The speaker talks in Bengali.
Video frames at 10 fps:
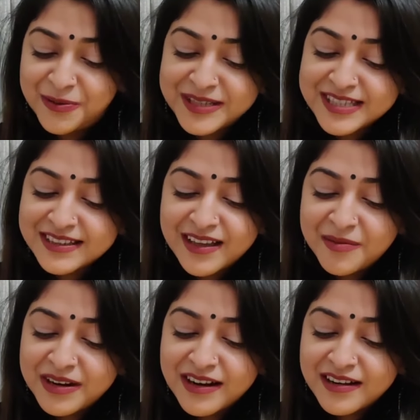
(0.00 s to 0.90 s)
তোমার সাথে
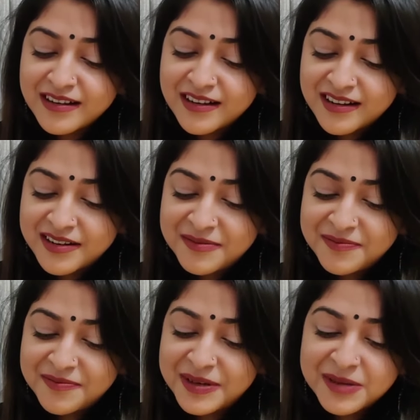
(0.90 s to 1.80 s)
আমার আর
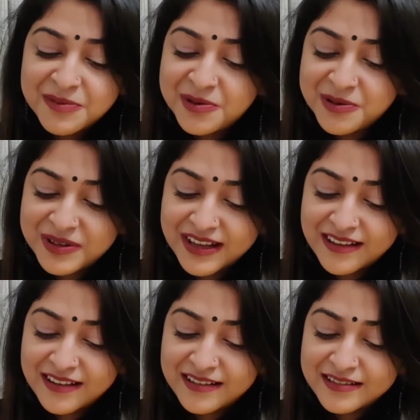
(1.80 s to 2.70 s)
প্রেম হলো
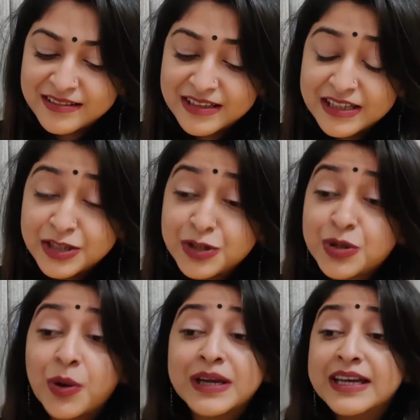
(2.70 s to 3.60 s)
না
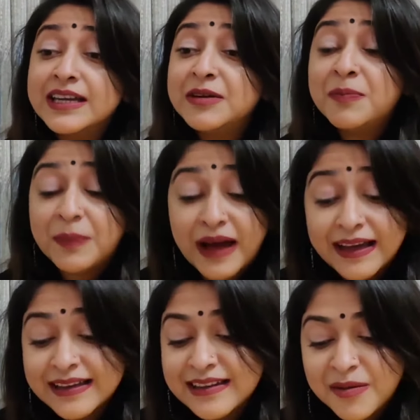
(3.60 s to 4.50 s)
শখের
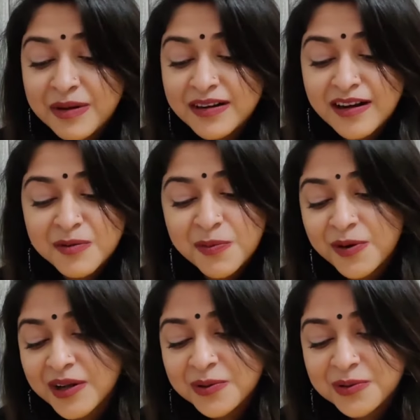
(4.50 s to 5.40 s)
পায়েল আমার আর
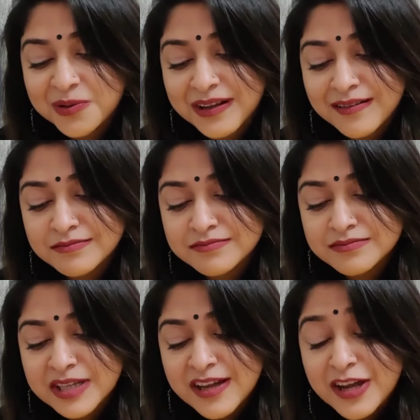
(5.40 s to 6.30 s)
পরা হলো না
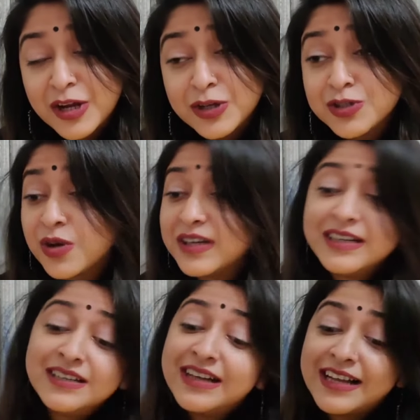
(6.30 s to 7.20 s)

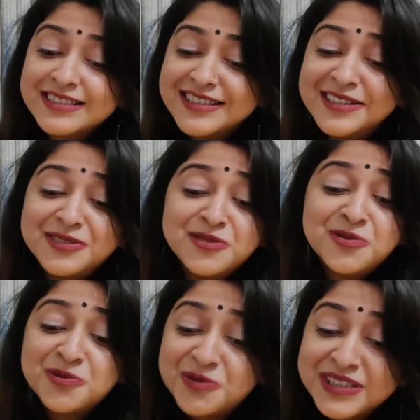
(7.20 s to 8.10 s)
শখের কাছের
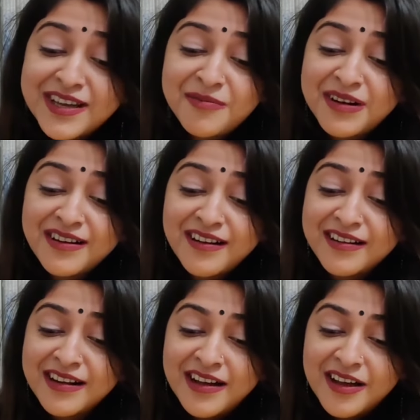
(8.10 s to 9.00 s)
চুরি আমার
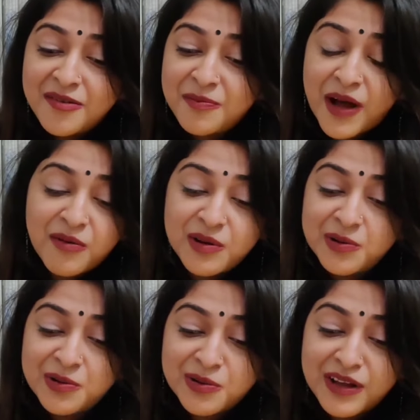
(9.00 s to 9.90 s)
আর পাওয়া
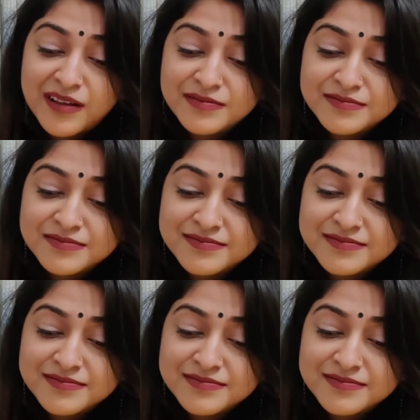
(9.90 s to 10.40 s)
হলো না